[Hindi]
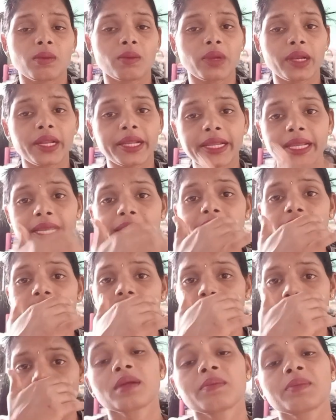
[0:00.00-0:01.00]
बोले ये क्या
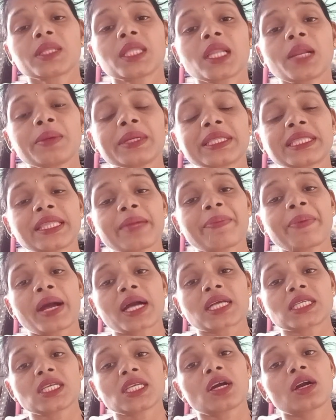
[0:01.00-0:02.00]
था मतलब
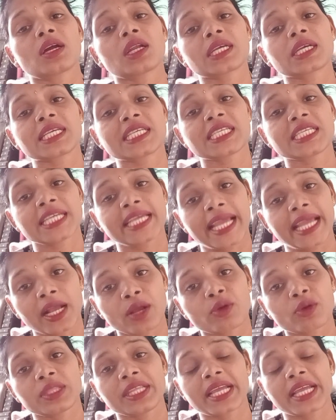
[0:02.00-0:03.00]
इत्तेफाक से अगर किसी
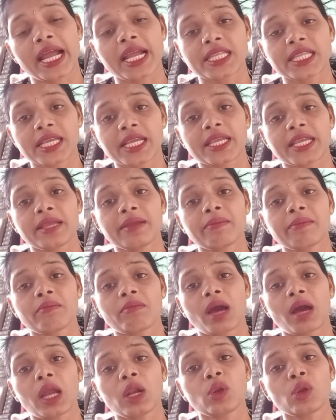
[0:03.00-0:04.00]
एक को दिखाई देगी
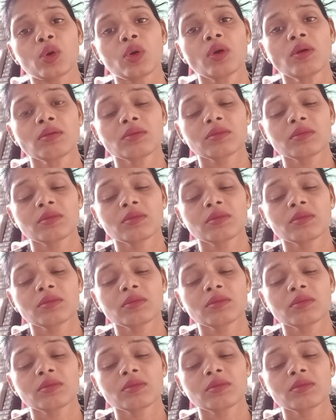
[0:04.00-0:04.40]
मान लो